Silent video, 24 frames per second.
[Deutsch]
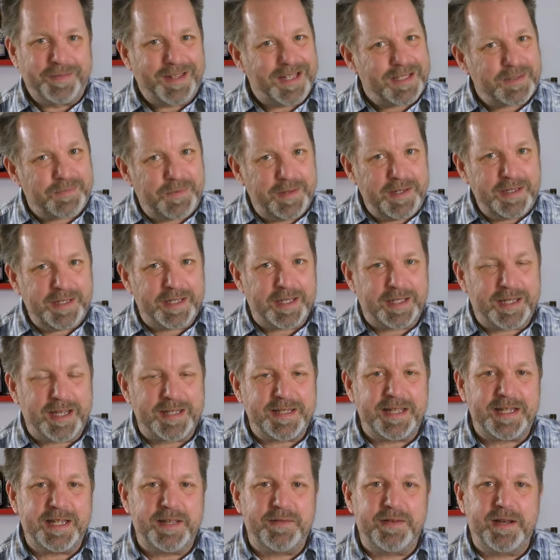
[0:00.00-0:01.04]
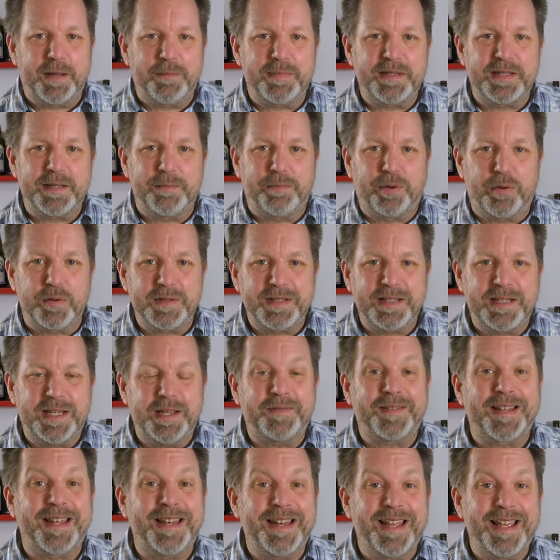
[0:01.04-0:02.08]
Das finde ich ja tatsächlich wieder ein bisschen
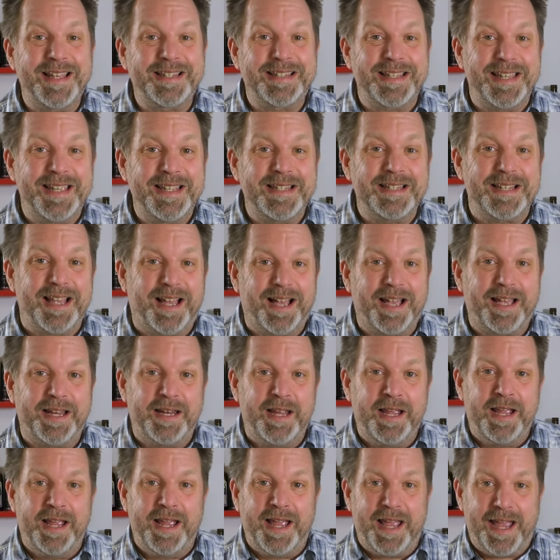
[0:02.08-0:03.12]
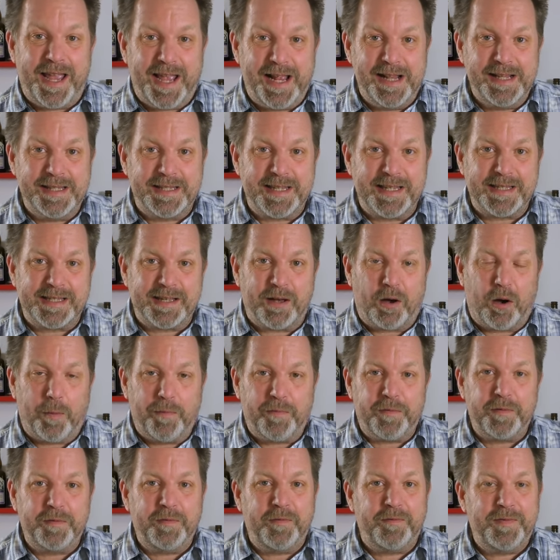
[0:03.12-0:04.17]
positiv, denn es ist ein Elsässer
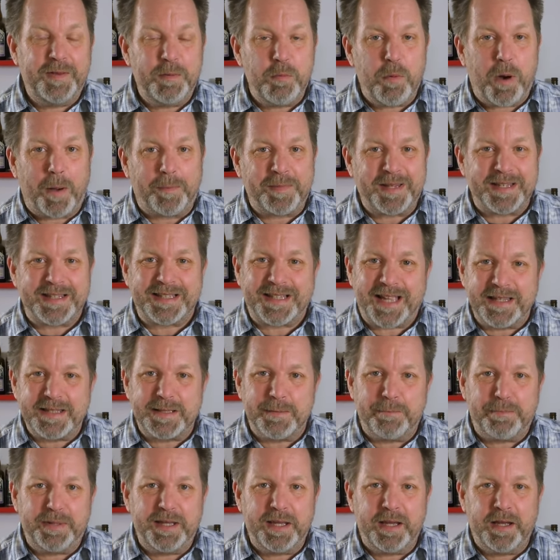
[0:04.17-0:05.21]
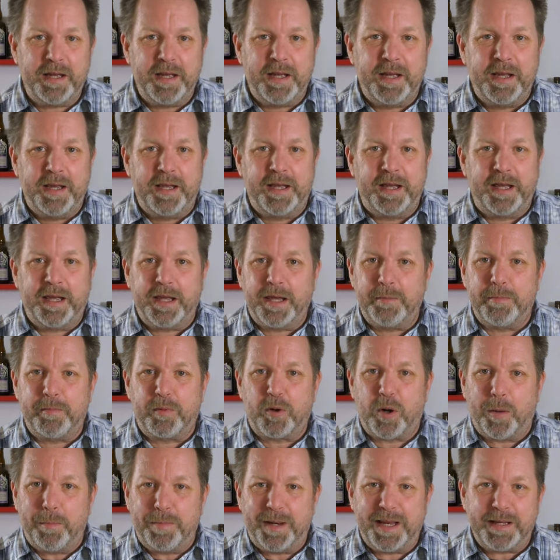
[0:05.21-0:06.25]
Hopfen, wie überhaupt das ganze Bier ähm,
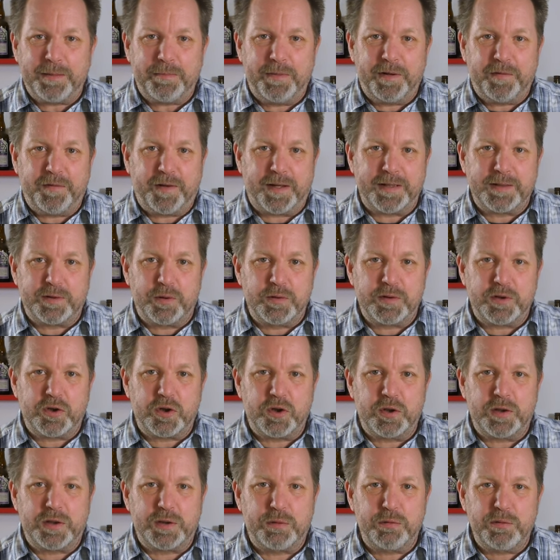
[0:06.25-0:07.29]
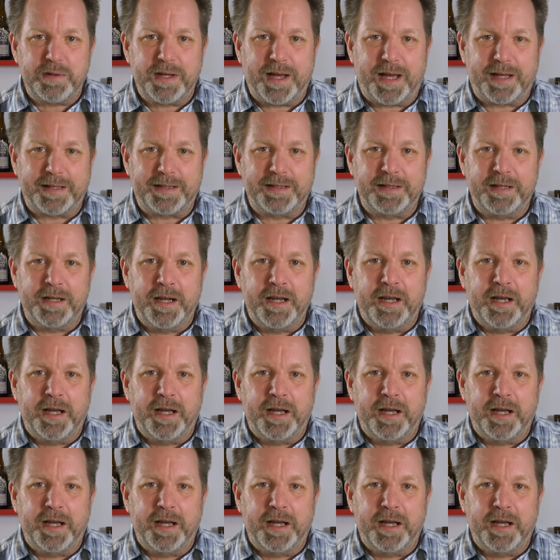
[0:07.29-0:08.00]
komplett mit französischen Zutaten